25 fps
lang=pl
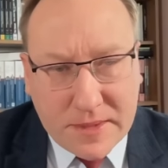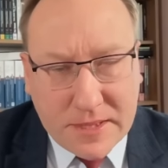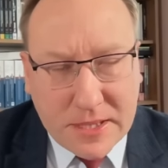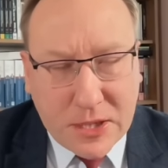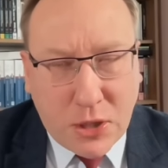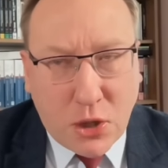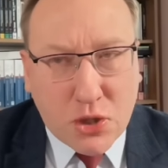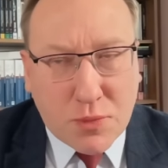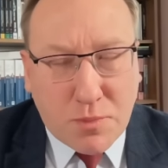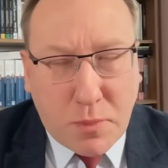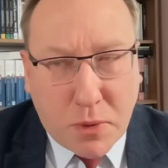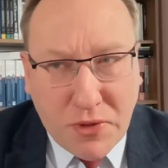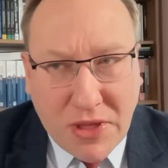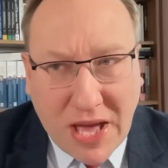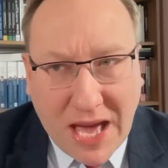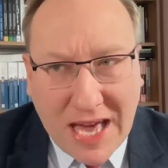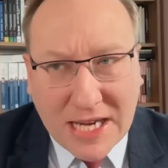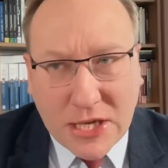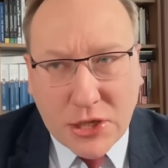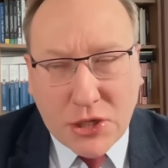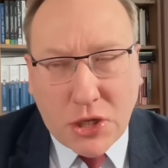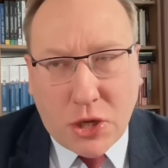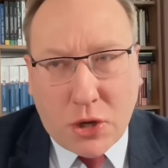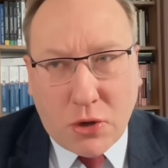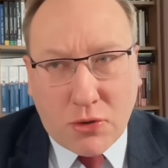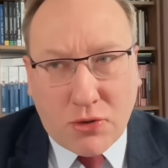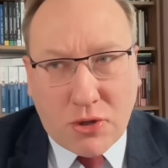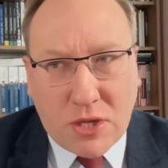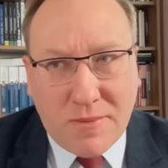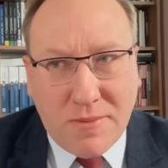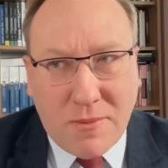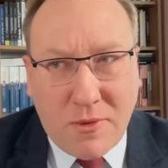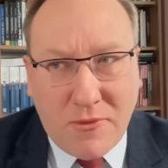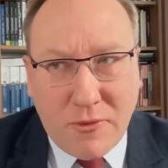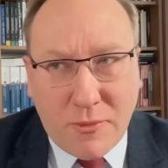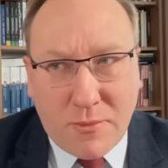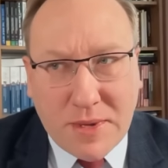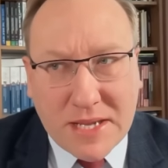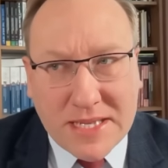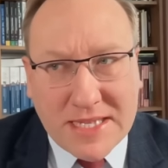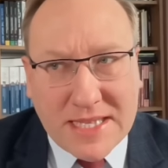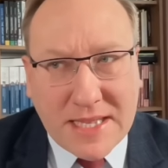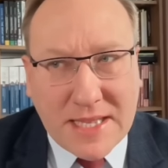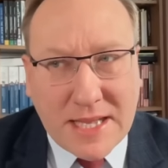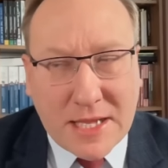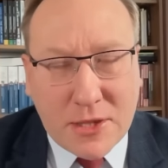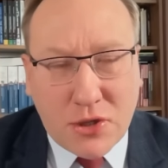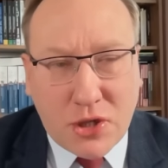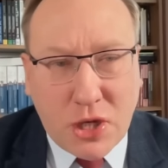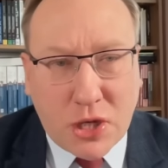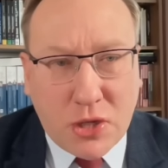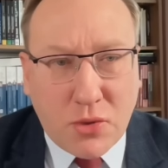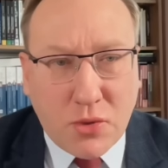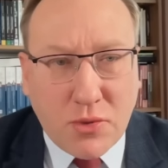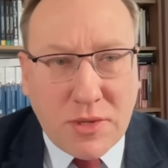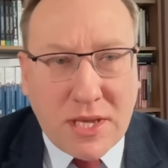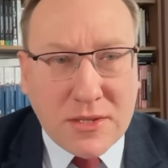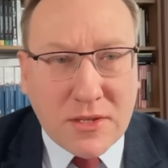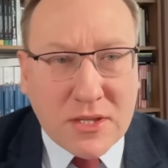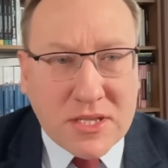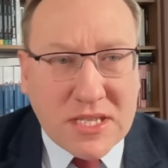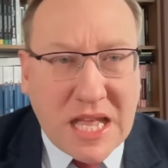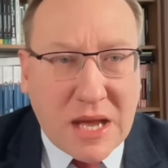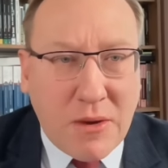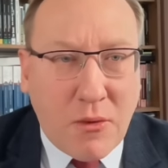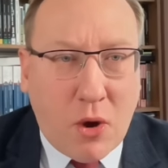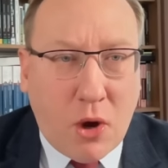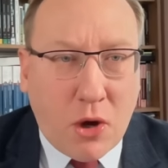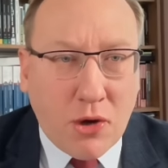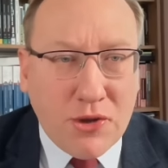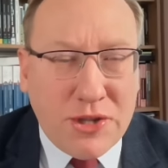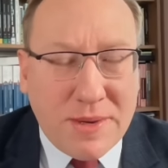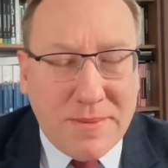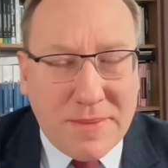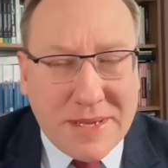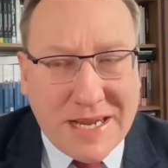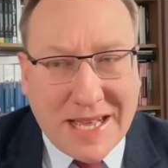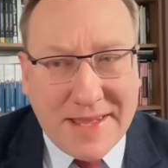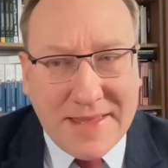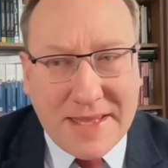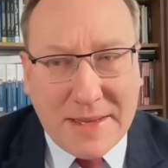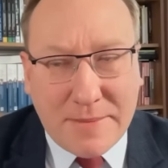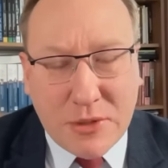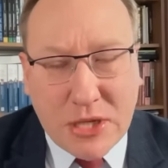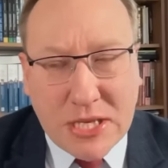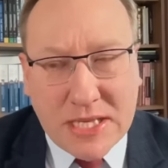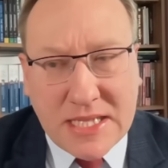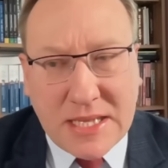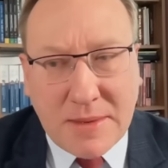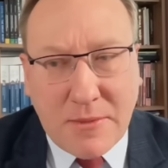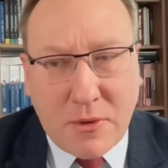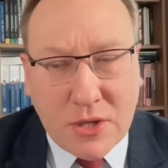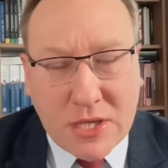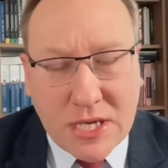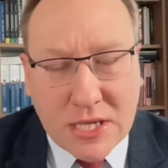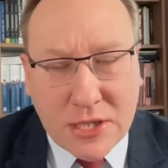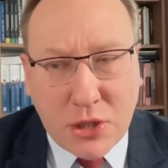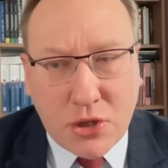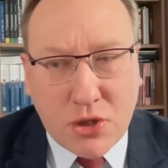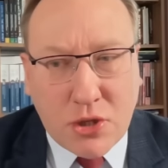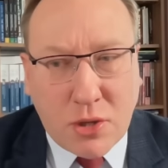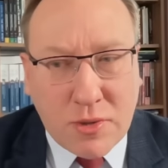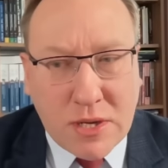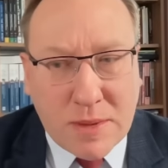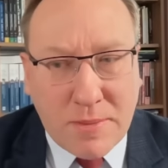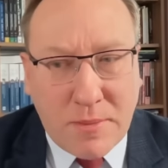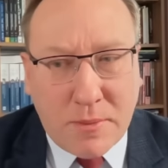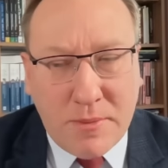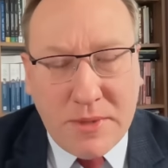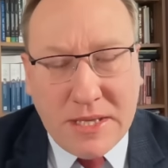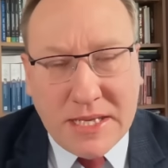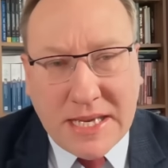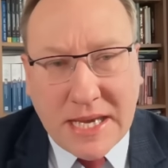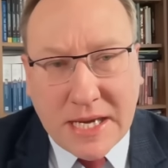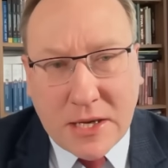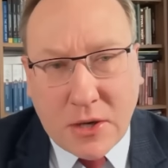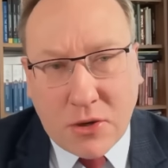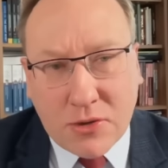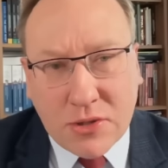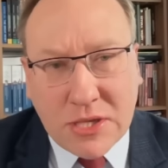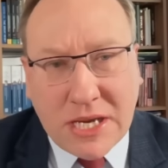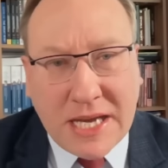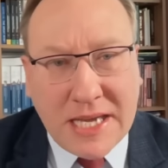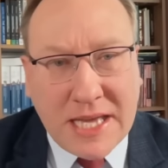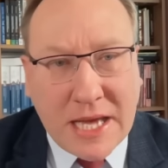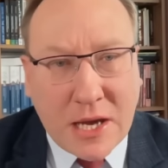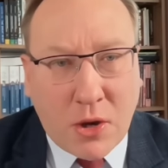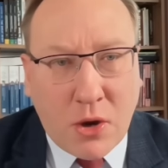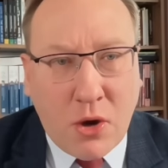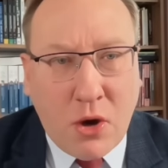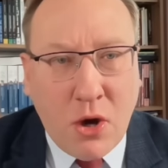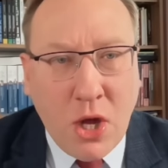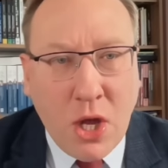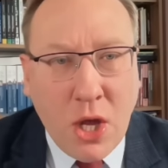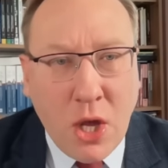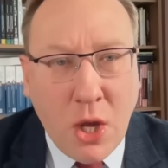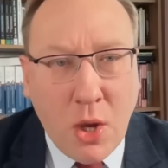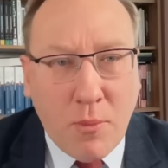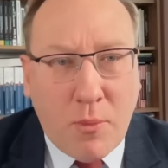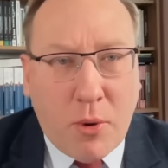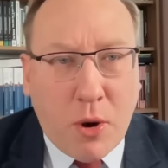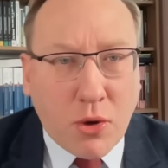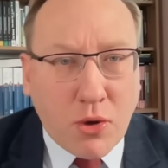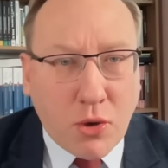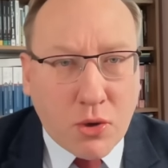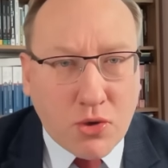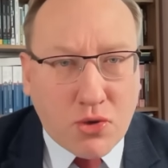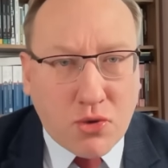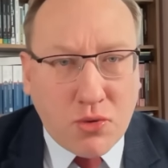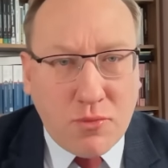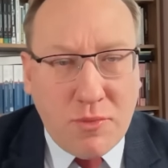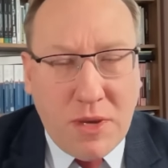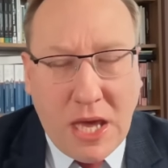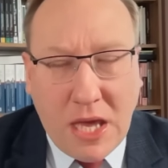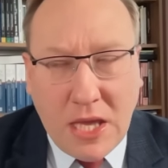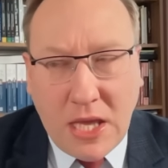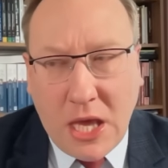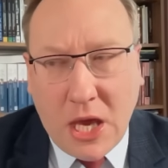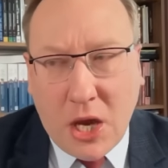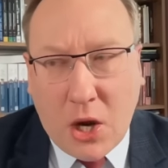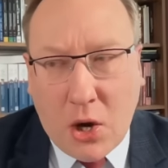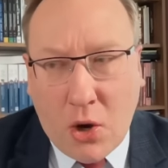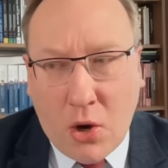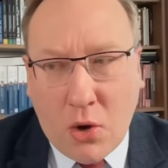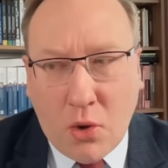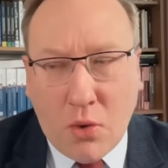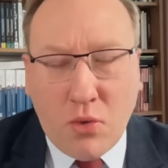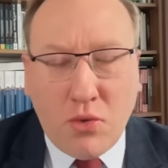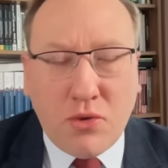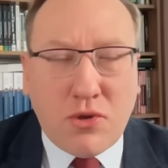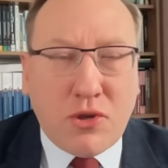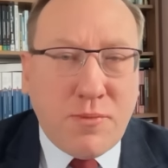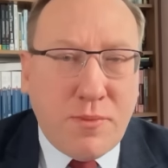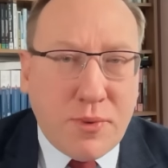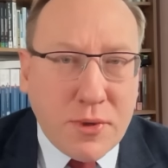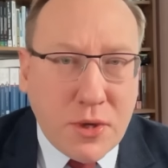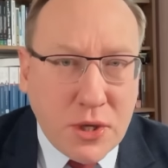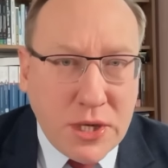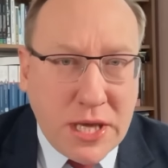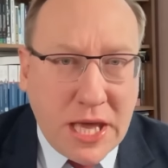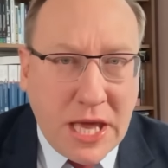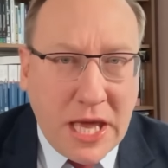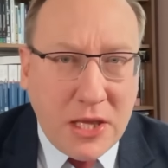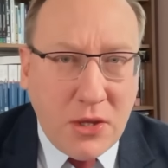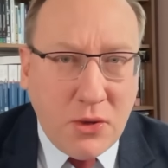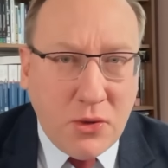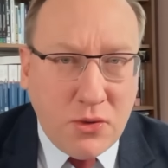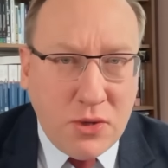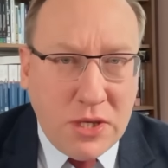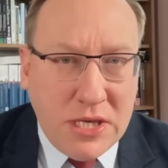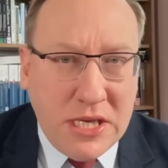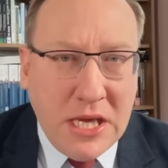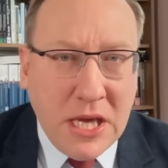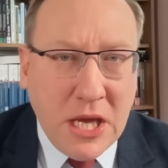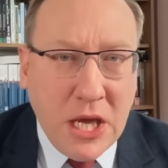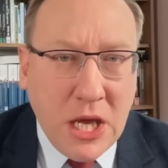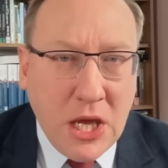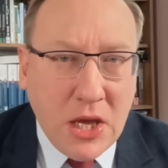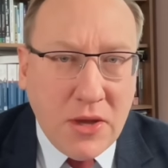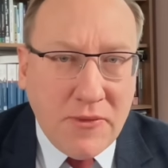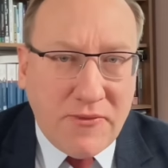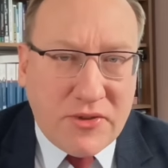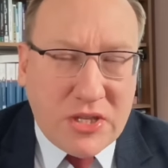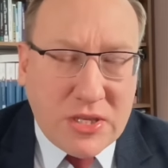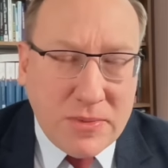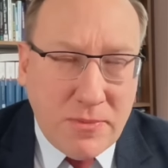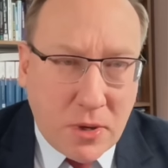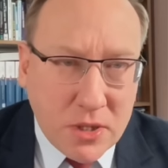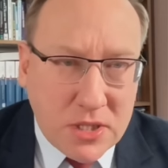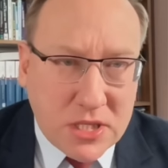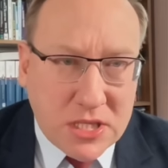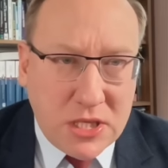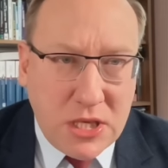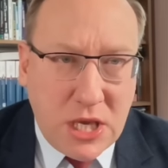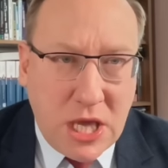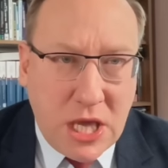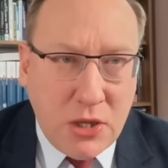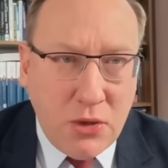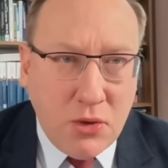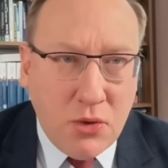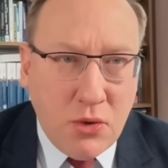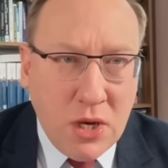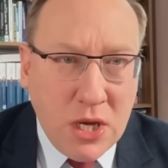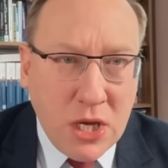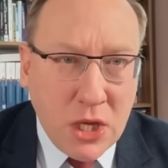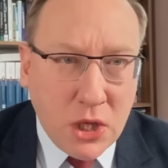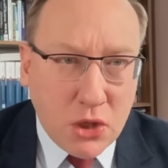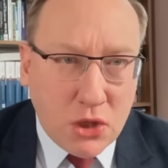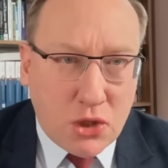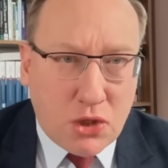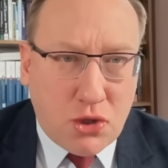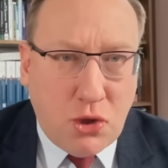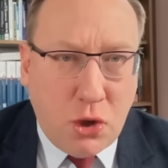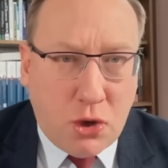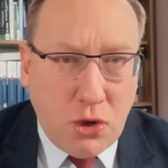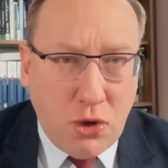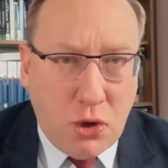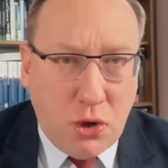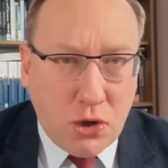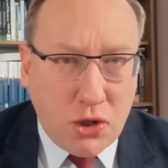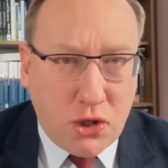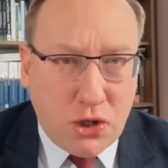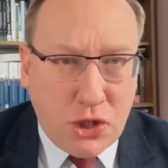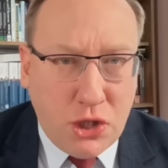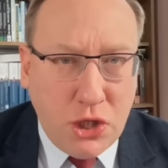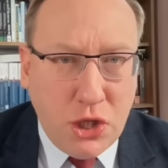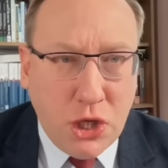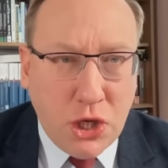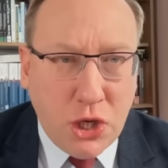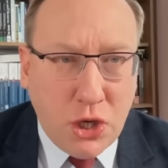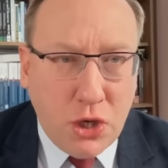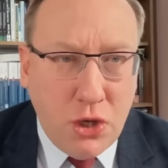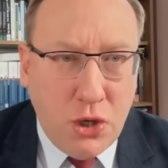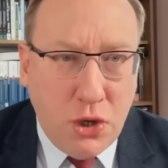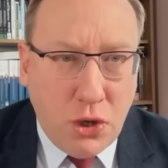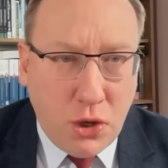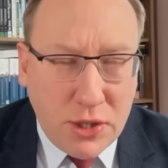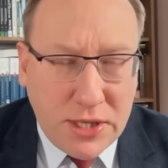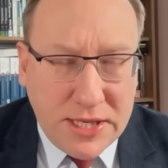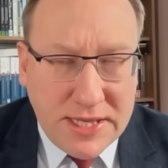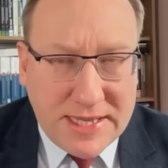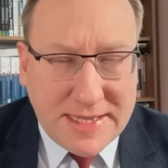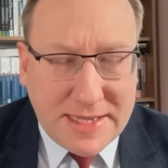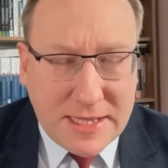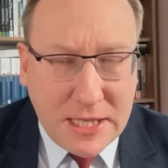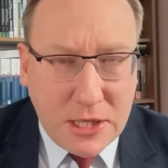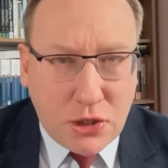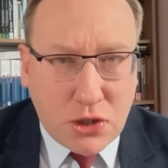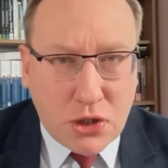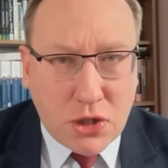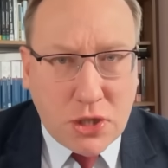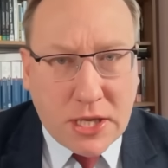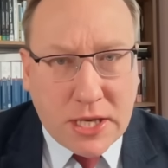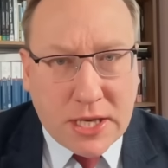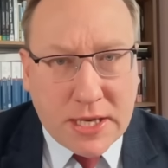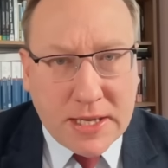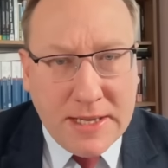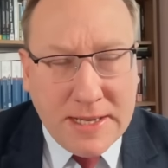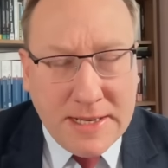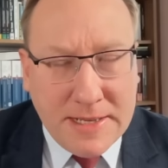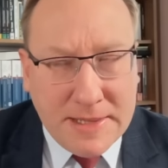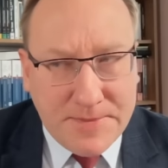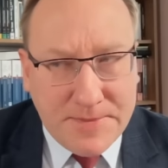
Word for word: gospodarcze, o którym mówił prezydent Andrzej Duda, zostało odebrane przez Demokratyczną Republikę Konga jako porozumienie o uzbrojeniu i wzmocnieniu zdolności logistycznych.